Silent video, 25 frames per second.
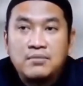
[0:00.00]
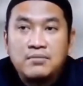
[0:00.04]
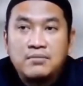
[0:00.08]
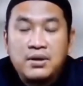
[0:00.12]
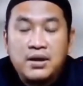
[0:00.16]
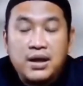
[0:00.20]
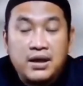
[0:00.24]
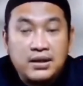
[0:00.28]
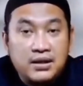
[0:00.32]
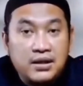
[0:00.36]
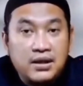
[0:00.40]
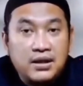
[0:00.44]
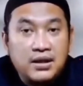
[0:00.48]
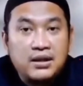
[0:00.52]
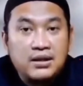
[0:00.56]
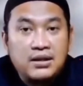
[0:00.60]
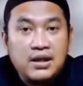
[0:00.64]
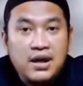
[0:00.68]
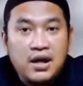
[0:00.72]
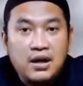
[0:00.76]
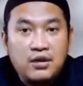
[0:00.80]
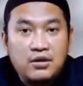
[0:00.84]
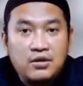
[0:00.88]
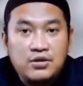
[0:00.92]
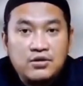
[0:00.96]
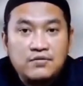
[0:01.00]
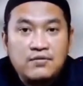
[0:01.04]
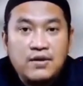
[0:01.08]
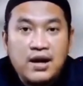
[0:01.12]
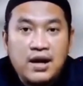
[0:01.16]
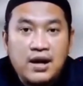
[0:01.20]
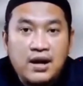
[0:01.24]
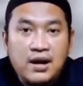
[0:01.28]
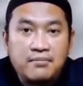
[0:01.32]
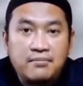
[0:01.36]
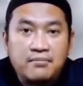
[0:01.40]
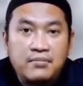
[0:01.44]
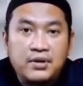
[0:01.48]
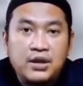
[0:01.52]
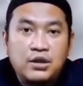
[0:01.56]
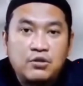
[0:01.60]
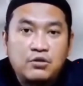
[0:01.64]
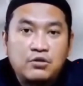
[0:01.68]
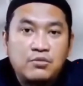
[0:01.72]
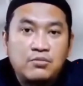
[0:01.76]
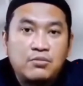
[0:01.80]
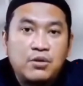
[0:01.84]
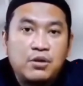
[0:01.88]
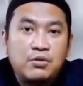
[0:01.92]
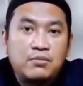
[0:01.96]
berarti kita harus faham
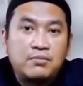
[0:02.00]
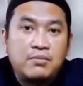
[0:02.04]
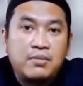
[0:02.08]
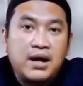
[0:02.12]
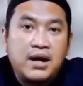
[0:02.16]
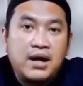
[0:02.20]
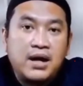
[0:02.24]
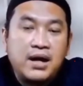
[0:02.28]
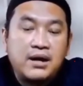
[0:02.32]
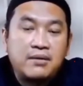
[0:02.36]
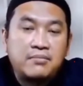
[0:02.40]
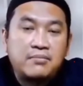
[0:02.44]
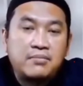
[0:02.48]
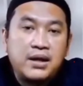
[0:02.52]
itu merupakan